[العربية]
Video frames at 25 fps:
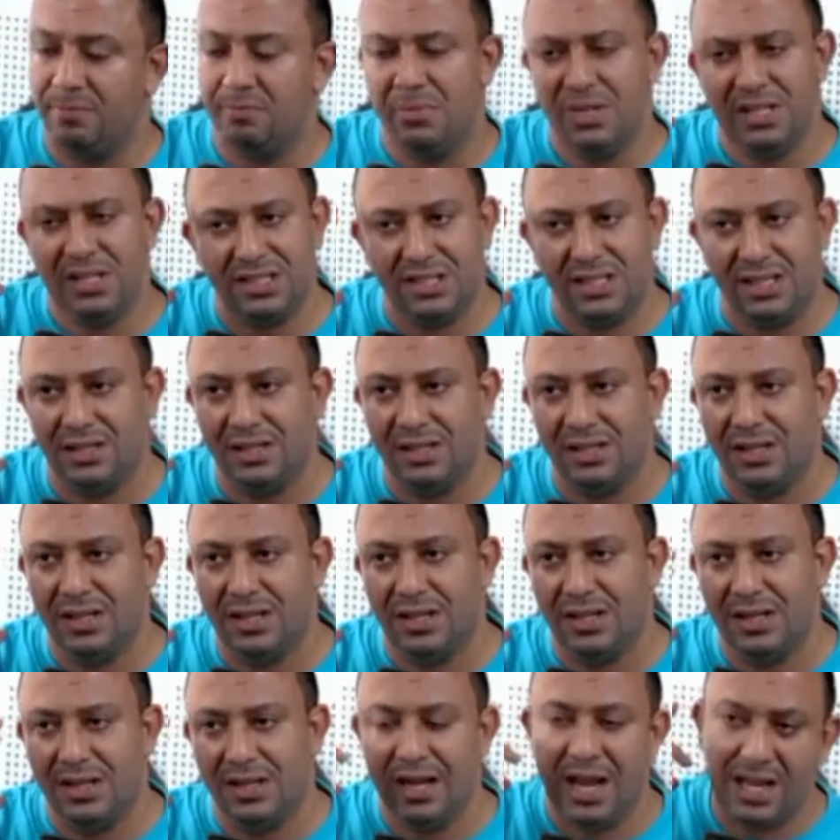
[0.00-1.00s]
مزيان
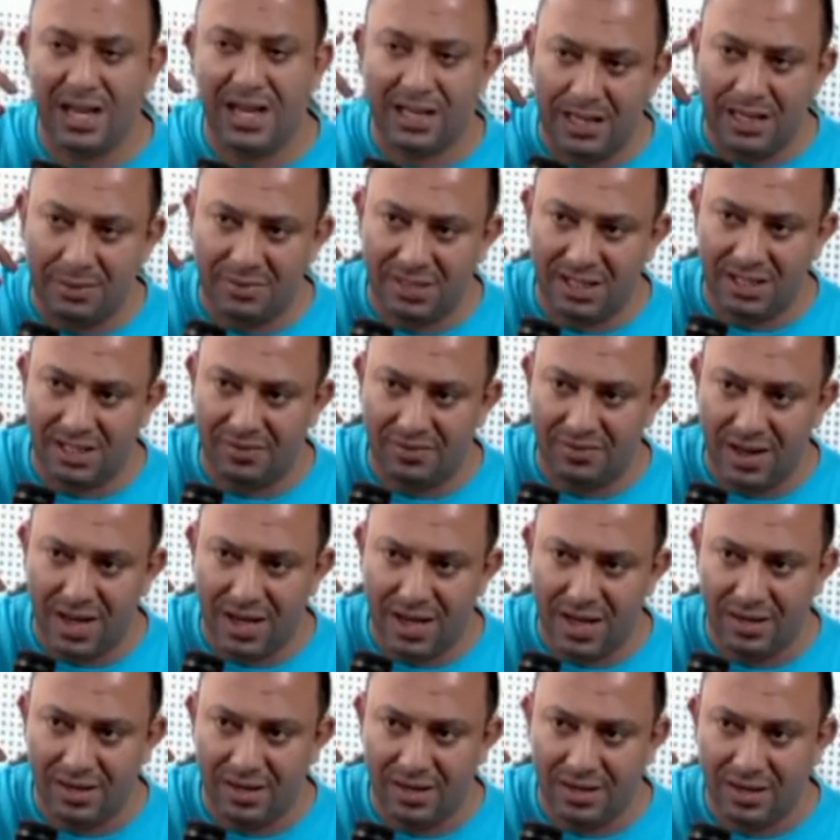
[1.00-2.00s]
الحكم ديال
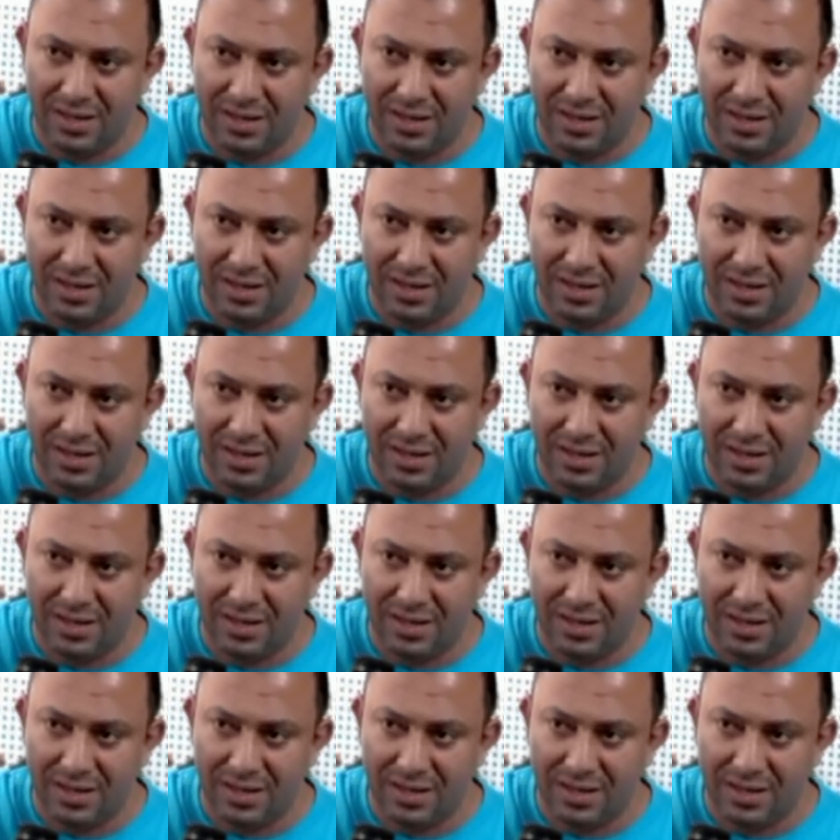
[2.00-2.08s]
الفار